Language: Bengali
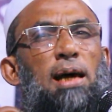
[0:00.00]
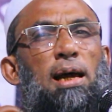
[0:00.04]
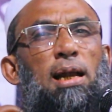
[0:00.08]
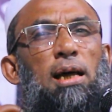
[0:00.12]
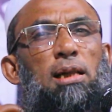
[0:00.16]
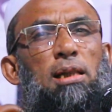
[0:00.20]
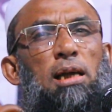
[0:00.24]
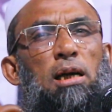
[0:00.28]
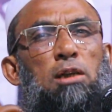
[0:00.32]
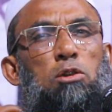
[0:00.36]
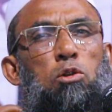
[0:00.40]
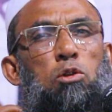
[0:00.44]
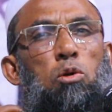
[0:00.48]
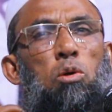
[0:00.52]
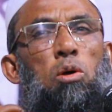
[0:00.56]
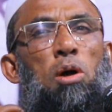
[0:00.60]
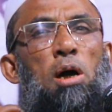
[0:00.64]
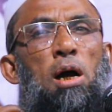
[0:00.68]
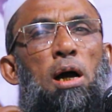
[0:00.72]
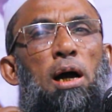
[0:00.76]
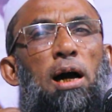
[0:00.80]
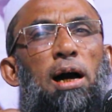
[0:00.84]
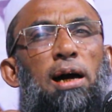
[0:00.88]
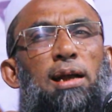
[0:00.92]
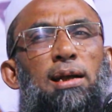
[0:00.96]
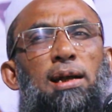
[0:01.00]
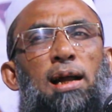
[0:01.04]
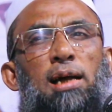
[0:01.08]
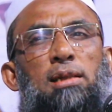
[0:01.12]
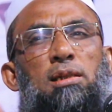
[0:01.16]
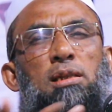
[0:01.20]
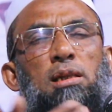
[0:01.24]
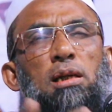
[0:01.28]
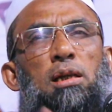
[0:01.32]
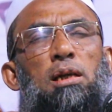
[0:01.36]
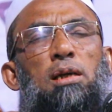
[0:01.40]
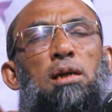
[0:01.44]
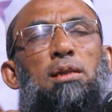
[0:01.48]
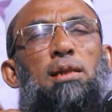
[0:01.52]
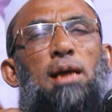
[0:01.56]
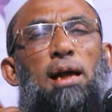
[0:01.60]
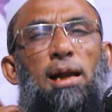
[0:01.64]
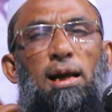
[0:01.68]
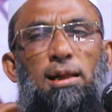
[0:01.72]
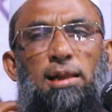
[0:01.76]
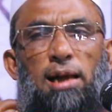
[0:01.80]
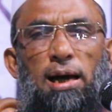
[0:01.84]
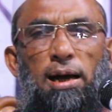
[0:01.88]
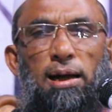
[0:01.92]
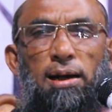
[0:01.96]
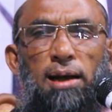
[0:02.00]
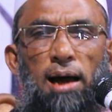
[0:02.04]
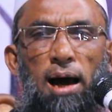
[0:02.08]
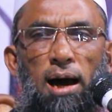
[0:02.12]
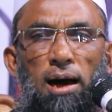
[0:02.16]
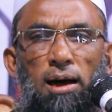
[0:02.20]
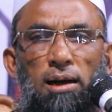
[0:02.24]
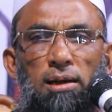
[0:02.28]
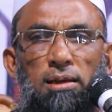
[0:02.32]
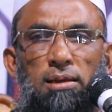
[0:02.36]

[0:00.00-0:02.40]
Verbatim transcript: তারা দেখতো রাত্রিরে তারা দেয় না